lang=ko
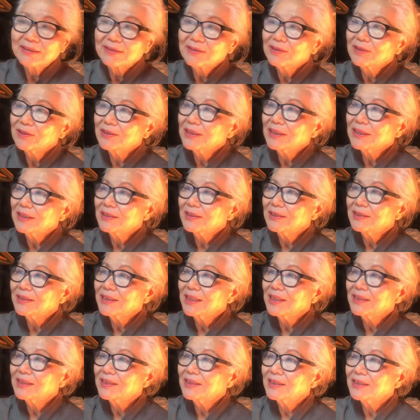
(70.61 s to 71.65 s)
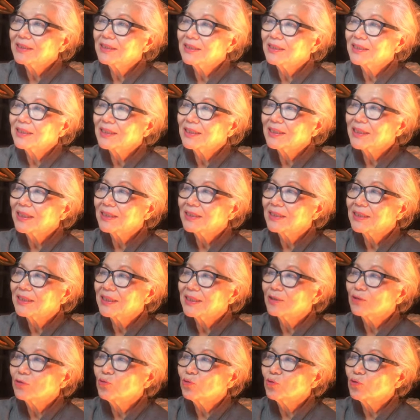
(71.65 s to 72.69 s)
저자는
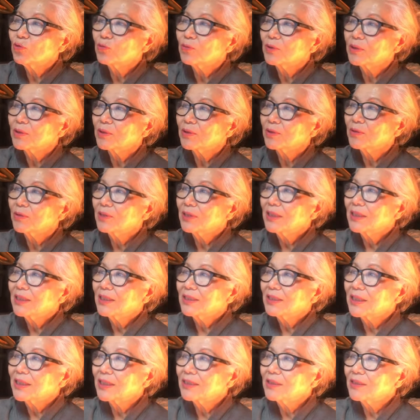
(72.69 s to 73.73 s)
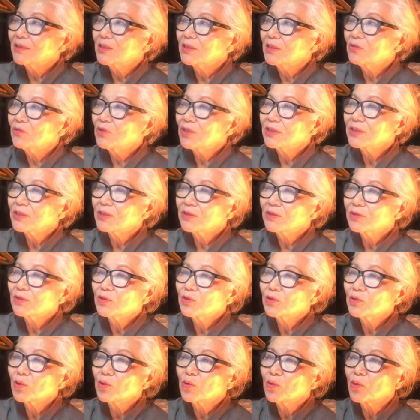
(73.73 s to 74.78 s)
채찍단이라는 유튜버로 다이어트를 위해서
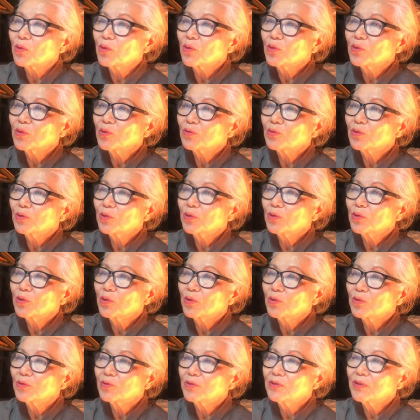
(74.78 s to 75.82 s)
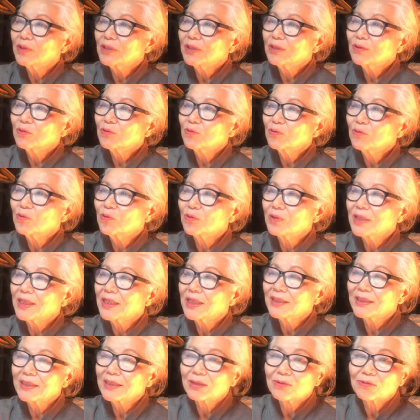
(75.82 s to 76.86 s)
초고효율 운동을
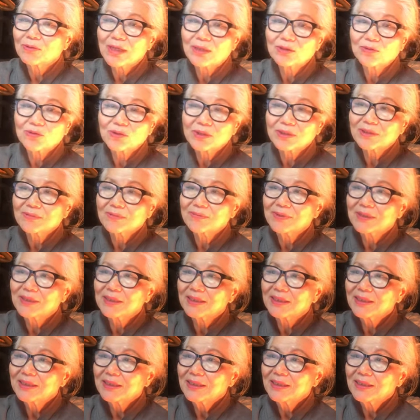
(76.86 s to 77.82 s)
해야 한다고 강조했습니다.